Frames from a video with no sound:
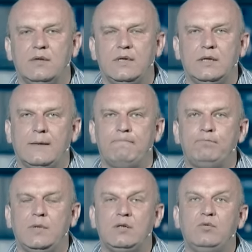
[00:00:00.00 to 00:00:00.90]
война».
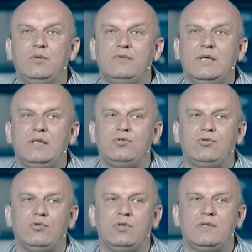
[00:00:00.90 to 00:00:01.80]
Миролюбивая
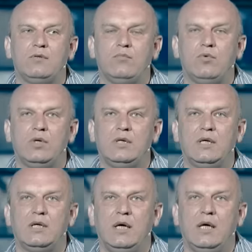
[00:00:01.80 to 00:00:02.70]
еще и тем
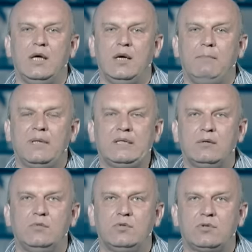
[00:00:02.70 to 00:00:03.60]
более
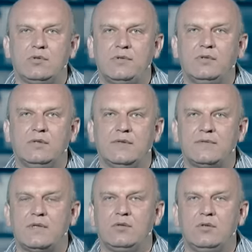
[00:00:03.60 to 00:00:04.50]
потому, что сегодня
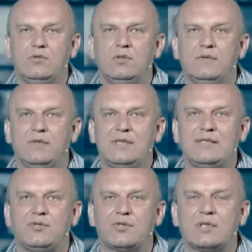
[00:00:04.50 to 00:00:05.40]
22 июня
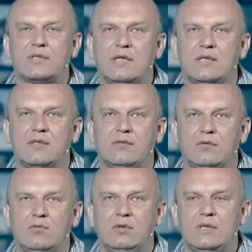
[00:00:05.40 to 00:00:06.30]
2016
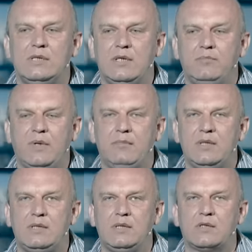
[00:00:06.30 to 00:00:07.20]
года, День
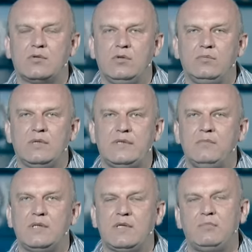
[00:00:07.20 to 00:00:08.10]
памяти и скорби.
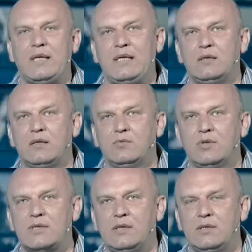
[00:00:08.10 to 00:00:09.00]
75 лет тому
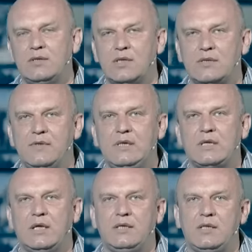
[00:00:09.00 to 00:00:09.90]
назад началась
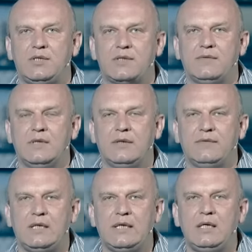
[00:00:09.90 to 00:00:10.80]
Великая Отечественная
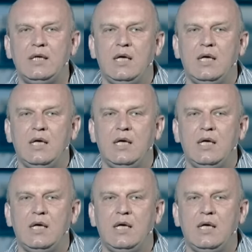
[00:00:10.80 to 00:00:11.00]
война.